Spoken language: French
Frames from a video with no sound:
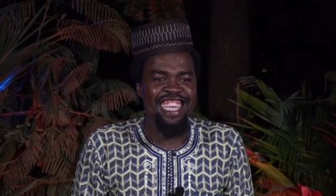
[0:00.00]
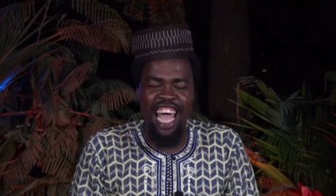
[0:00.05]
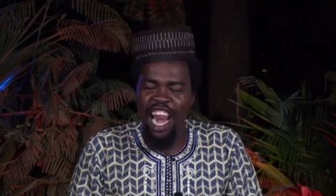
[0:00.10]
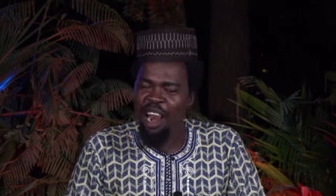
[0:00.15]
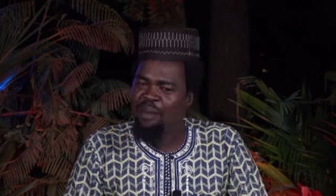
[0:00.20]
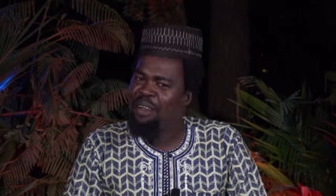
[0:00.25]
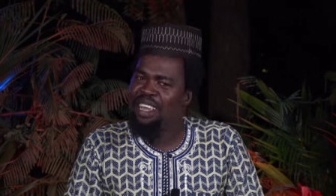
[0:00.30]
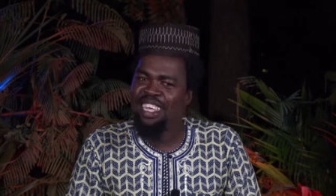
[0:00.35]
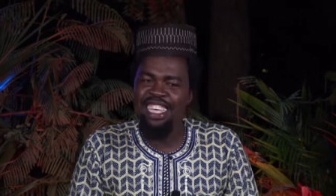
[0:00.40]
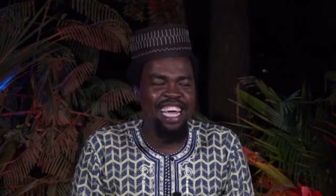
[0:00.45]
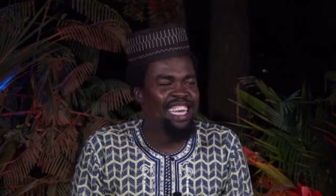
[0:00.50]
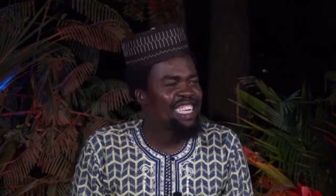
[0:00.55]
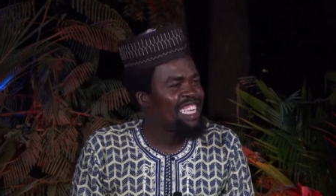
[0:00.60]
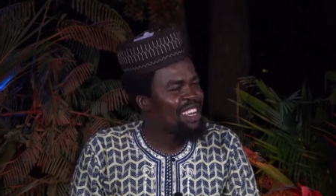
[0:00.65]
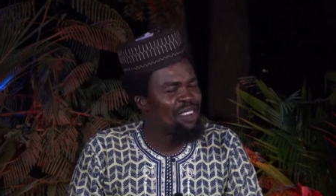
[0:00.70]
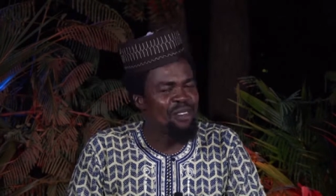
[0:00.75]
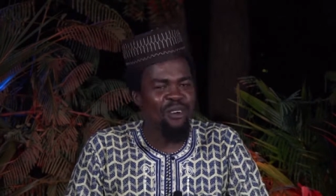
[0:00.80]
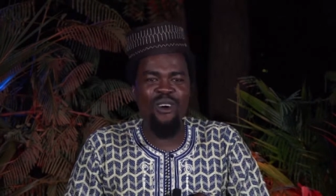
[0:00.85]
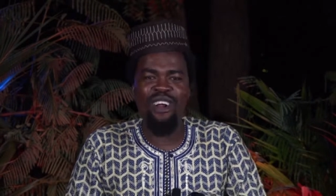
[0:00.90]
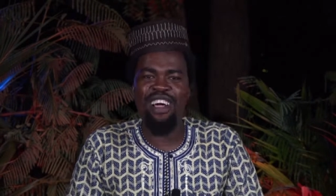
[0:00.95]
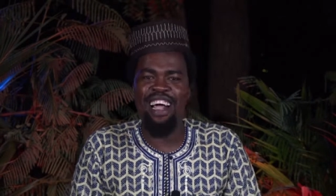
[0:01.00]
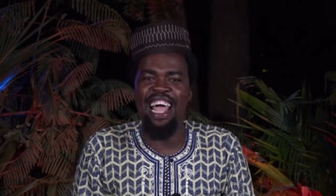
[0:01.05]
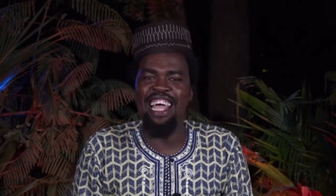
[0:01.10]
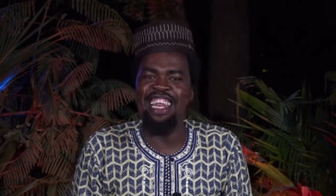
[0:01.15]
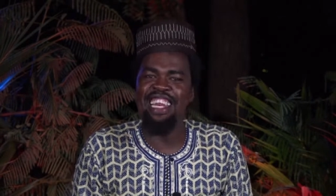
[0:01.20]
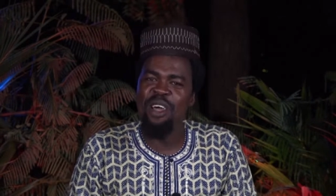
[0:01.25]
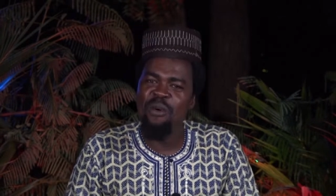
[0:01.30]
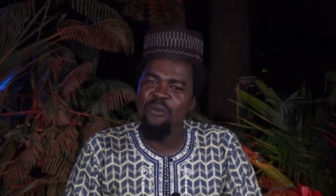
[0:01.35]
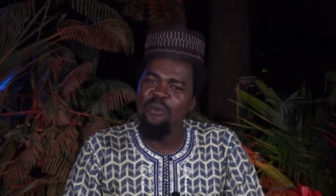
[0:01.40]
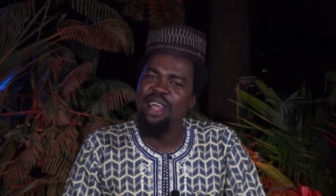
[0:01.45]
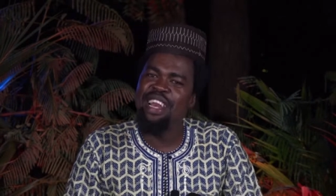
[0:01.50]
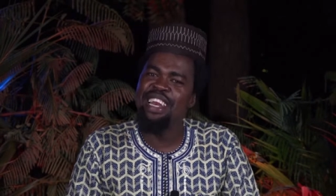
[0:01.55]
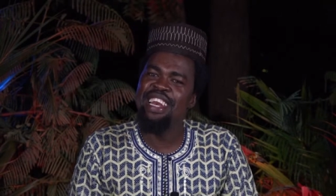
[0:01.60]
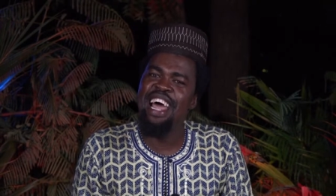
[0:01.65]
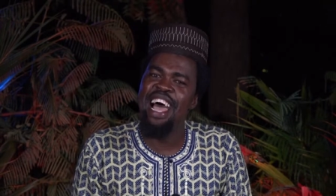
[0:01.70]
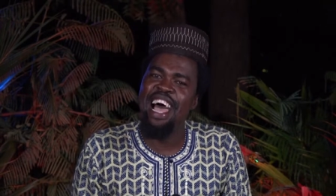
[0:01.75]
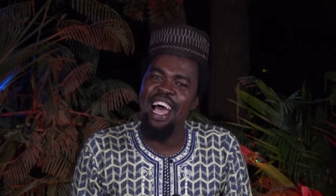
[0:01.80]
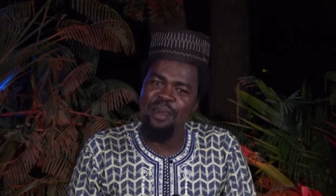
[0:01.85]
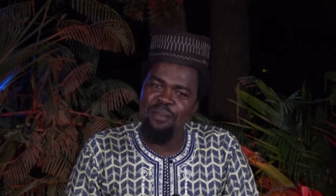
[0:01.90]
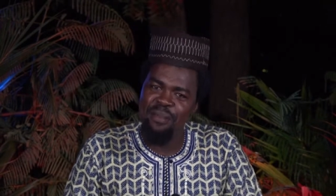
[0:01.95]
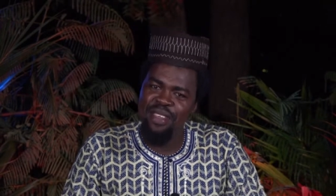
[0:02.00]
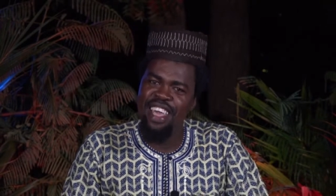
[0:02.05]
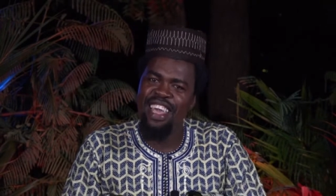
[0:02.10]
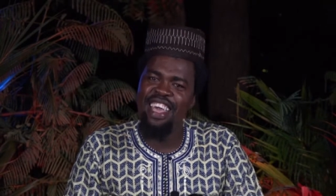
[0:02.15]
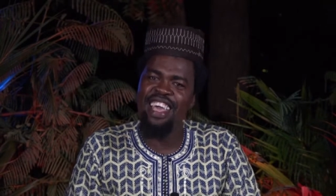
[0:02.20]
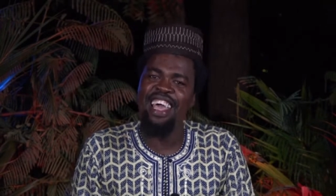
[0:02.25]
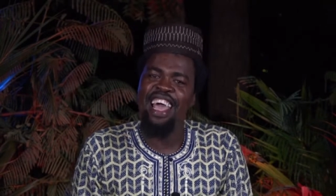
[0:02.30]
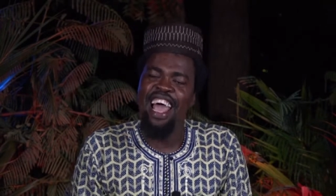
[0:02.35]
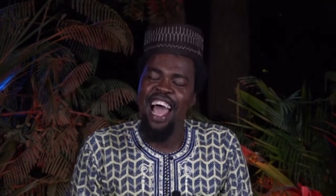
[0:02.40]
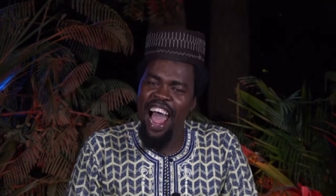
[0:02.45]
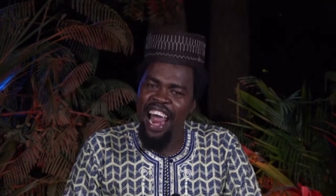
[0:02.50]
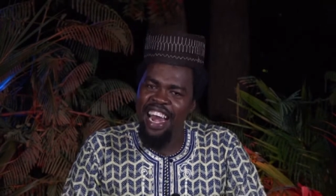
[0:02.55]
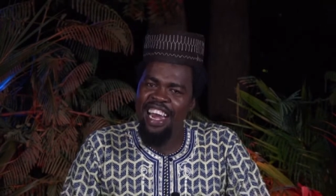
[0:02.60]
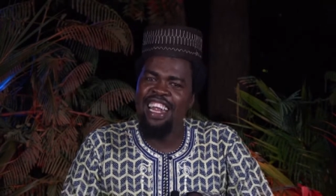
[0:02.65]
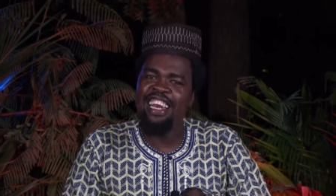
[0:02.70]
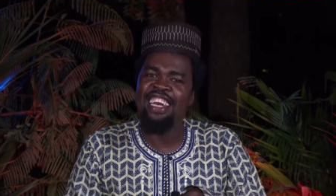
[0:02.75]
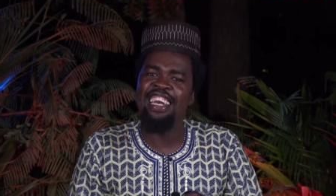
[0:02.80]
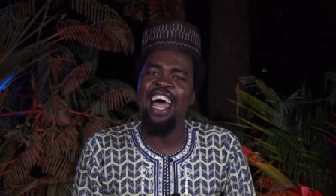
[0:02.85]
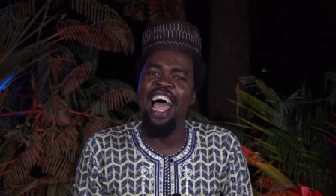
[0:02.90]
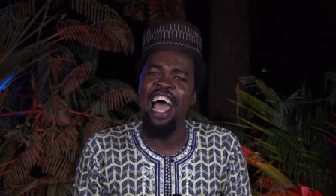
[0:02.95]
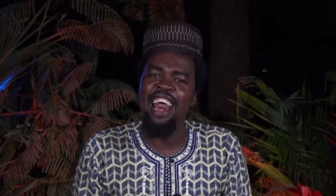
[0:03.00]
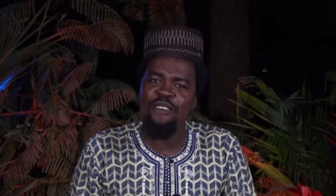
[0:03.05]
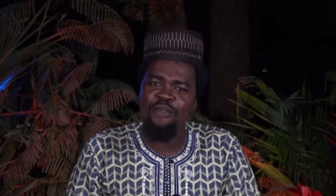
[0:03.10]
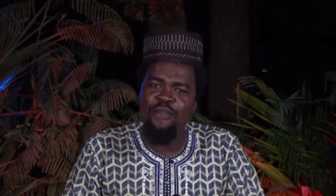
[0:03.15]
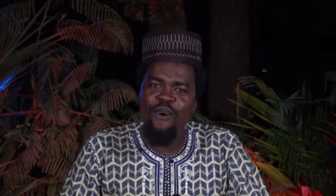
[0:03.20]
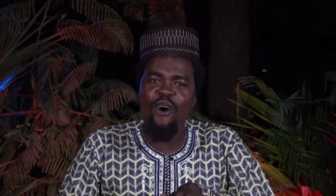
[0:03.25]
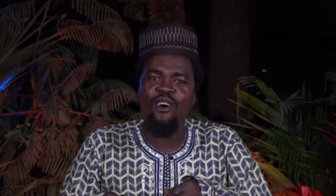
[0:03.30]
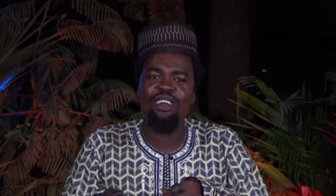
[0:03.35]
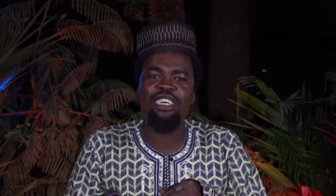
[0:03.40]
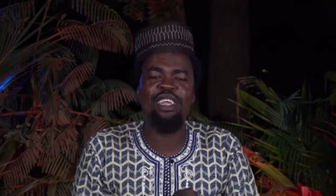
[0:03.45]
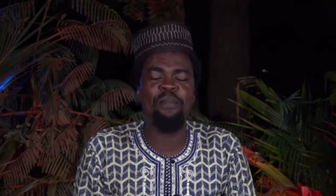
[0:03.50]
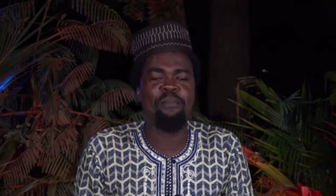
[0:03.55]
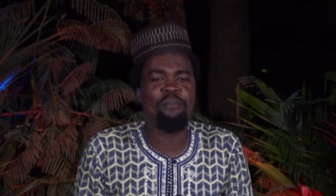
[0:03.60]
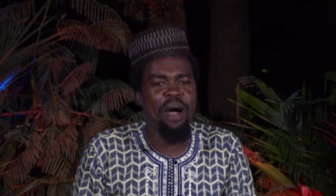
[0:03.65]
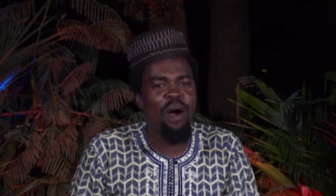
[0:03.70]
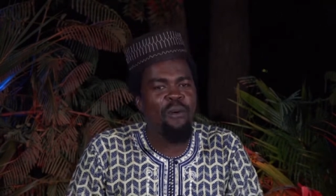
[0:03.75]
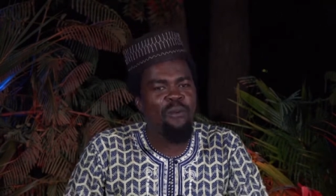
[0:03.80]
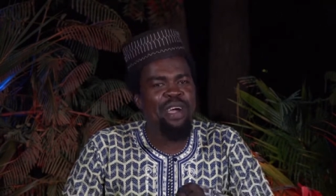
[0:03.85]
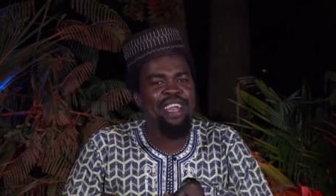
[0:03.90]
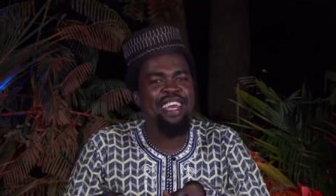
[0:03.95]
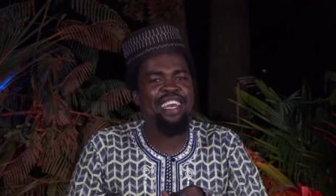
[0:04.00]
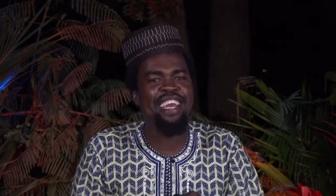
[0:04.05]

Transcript: yalamin yeta torkay ne wenamye, ananan poti pa